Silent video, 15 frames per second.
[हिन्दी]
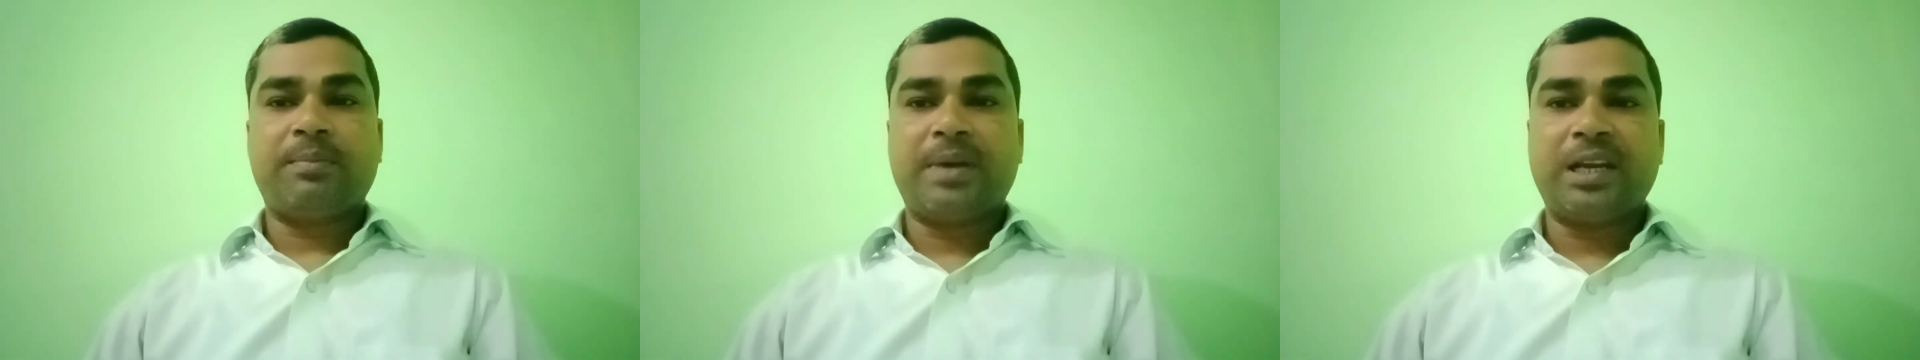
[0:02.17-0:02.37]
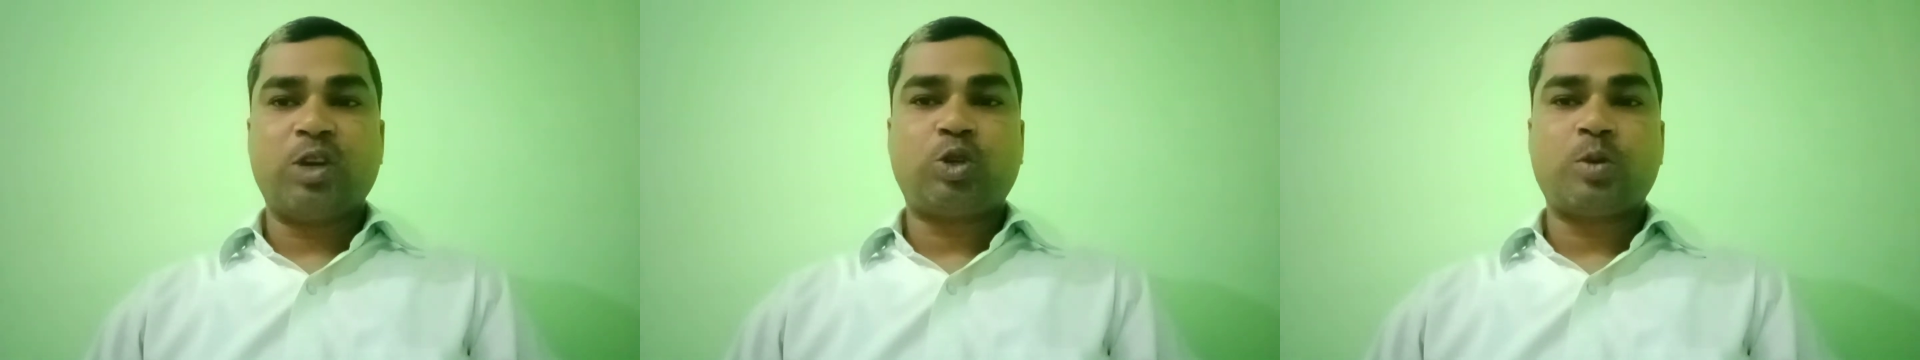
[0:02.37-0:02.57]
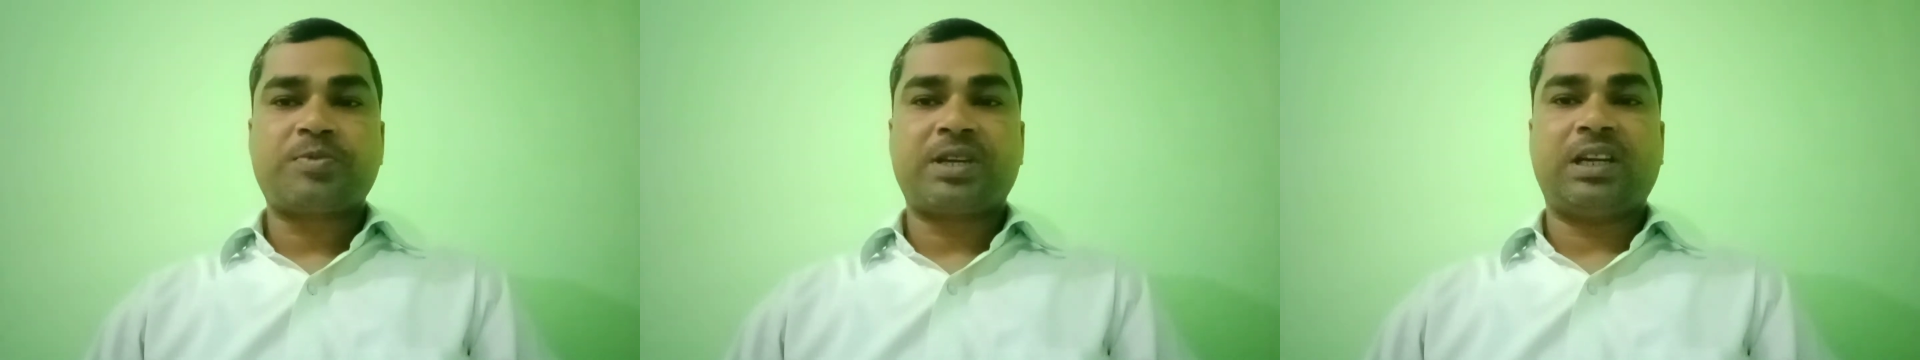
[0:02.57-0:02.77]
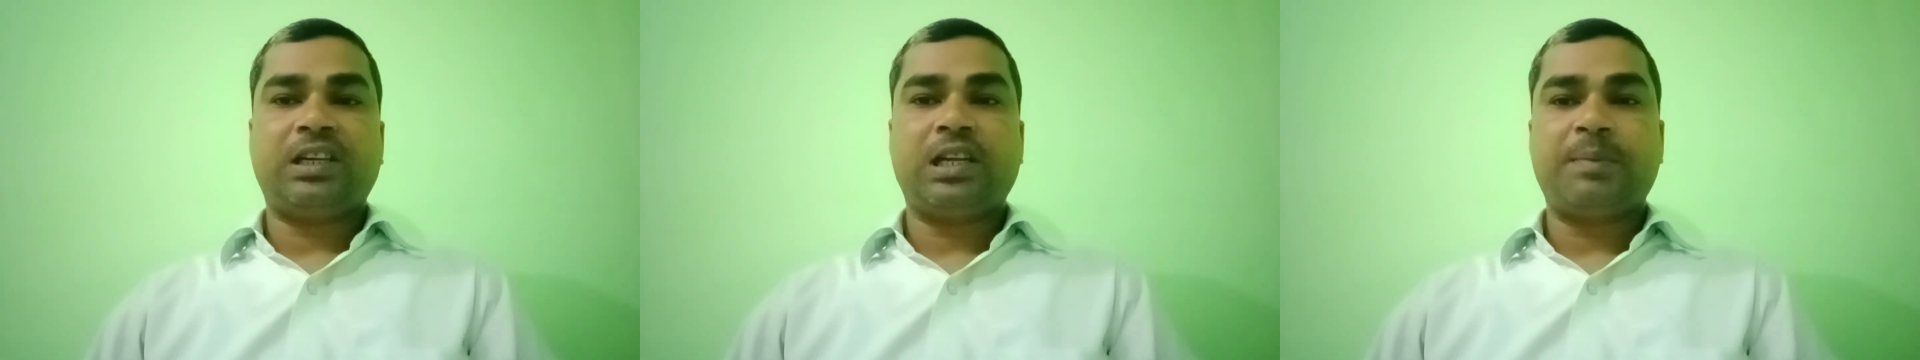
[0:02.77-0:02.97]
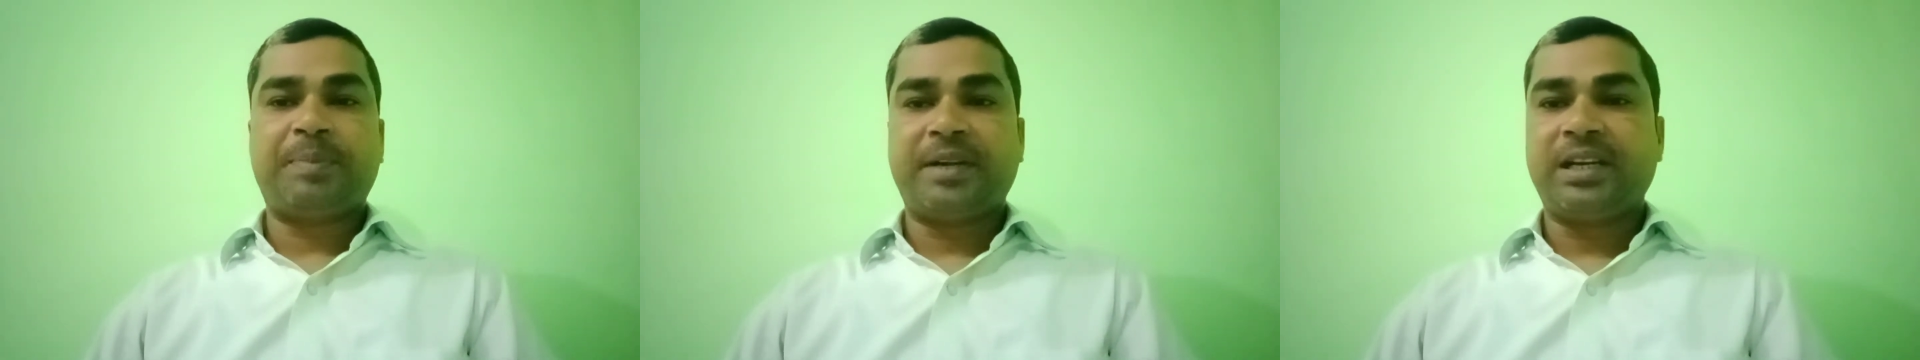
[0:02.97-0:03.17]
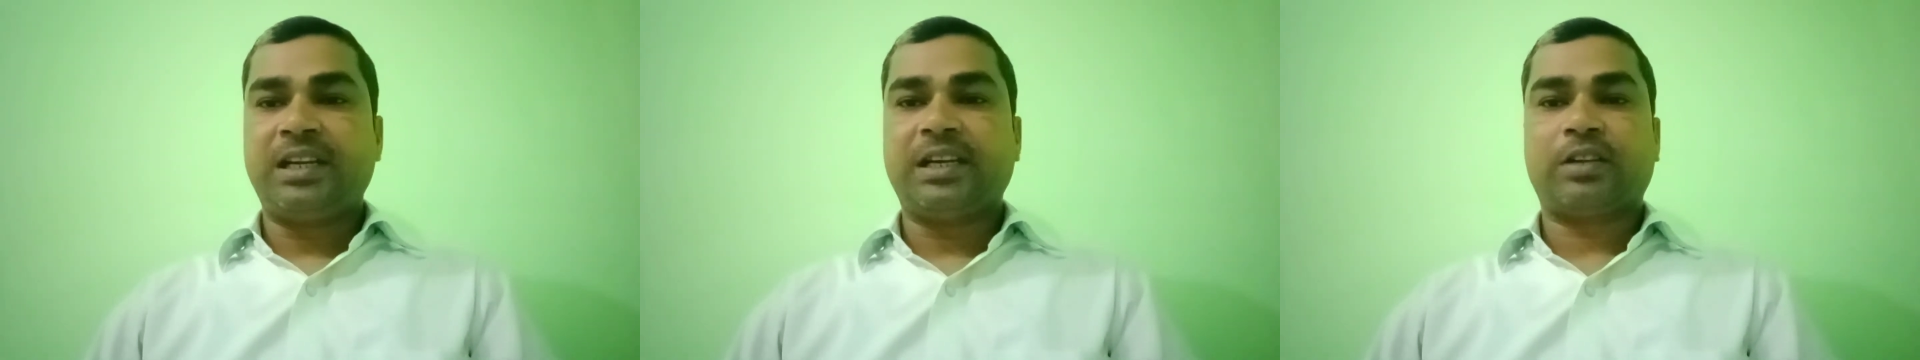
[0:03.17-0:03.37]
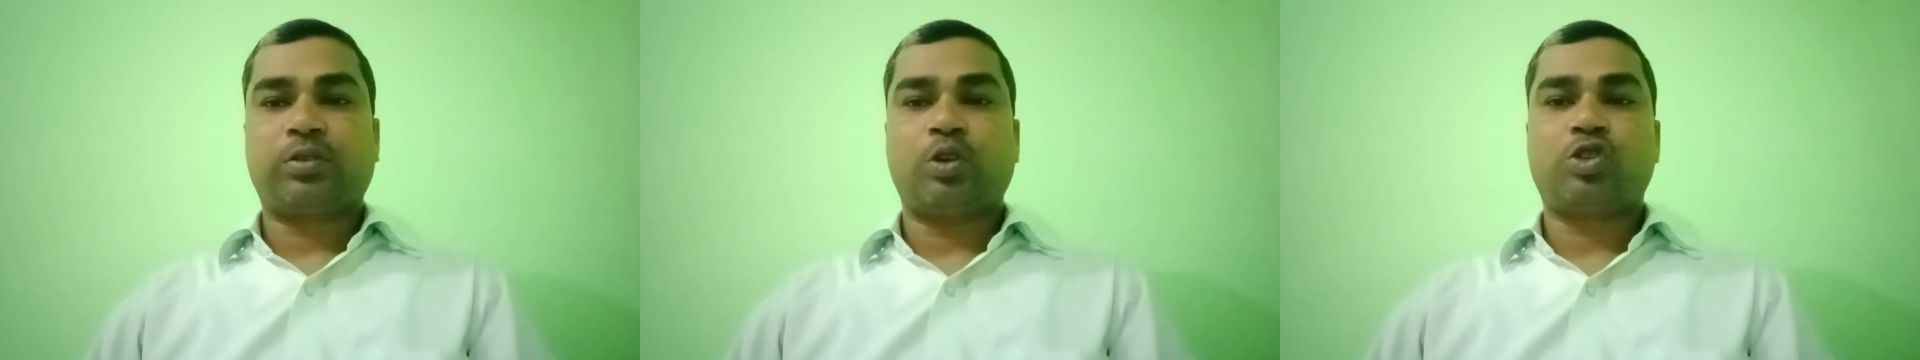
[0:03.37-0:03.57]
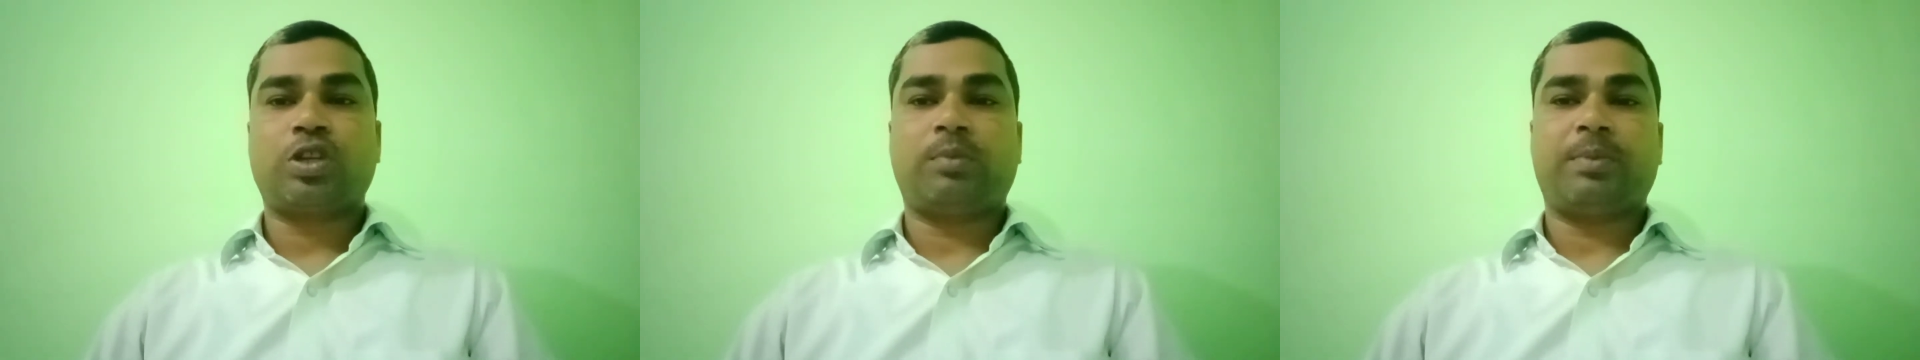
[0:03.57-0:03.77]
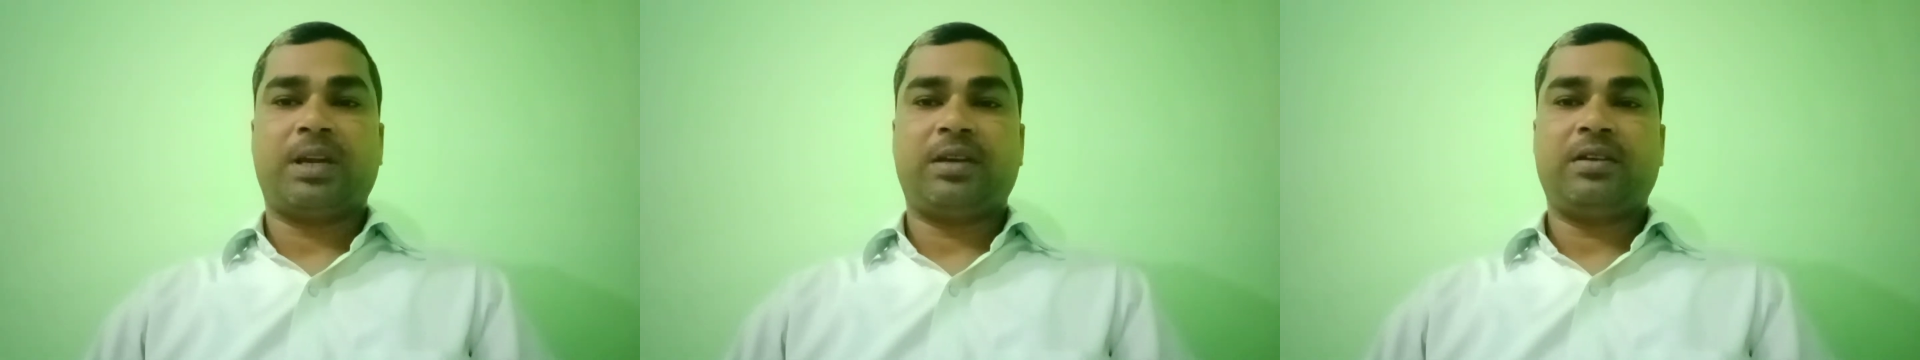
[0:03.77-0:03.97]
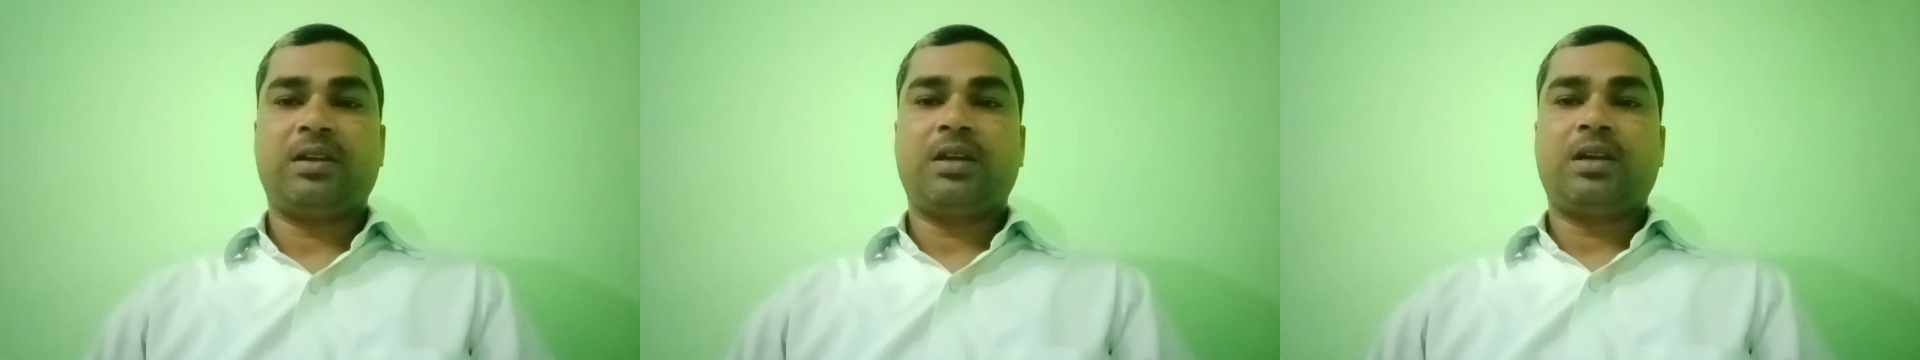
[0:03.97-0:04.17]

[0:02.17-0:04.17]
मेरे YouTube चैनल डीपी डी लीगल सोल्यूशन में